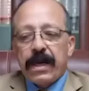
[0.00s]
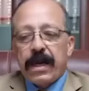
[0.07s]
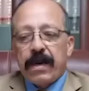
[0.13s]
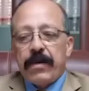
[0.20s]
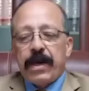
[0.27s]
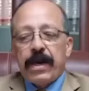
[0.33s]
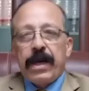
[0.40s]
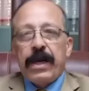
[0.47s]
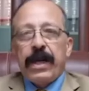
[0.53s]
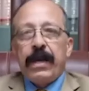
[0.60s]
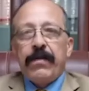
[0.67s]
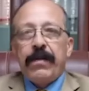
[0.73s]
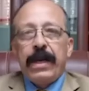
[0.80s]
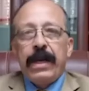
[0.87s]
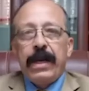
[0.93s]
الرحمن
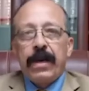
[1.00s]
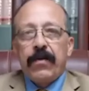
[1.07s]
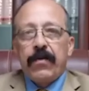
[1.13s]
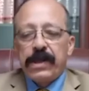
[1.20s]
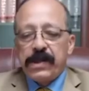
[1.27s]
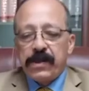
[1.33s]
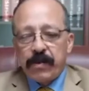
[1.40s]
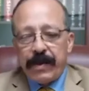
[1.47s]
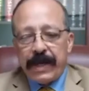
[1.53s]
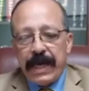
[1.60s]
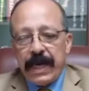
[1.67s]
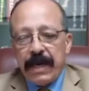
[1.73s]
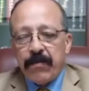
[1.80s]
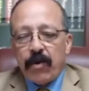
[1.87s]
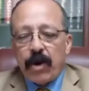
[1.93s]
الرحيم الإخوة
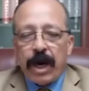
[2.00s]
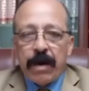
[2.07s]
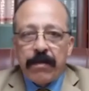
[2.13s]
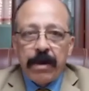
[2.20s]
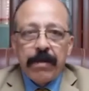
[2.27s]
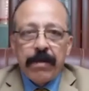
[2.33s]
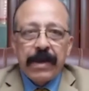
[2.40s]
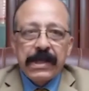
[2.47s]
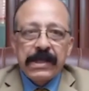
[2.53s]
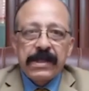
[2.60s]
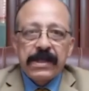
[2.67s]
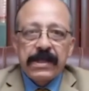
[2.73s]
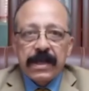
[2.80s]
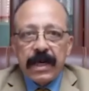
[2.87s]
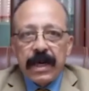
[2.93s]
الزملاء محامي
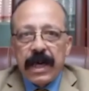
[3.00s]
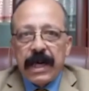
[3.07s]
مصر